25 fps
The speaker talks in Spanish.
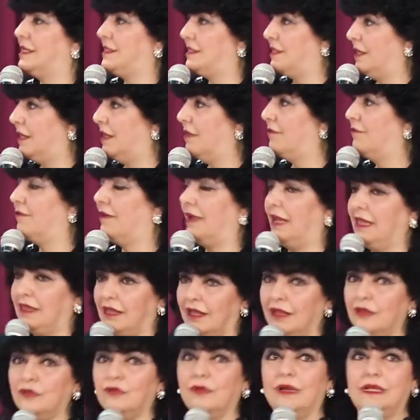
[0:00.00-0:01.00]
le siguen
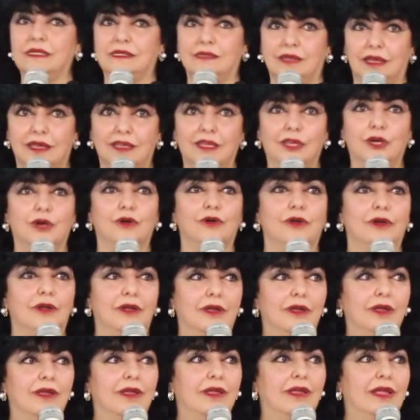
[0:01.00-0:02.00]
faltando al
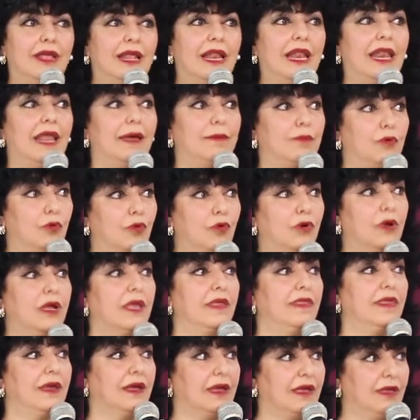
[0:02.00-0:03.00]
Señor la
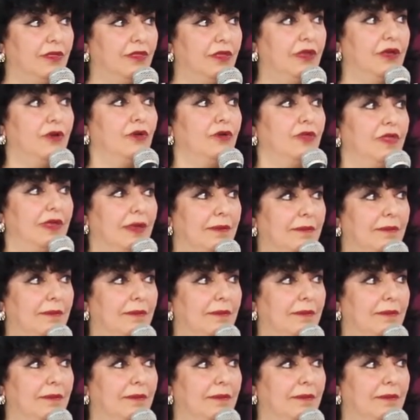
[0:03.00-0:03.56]
búsqueda que Dios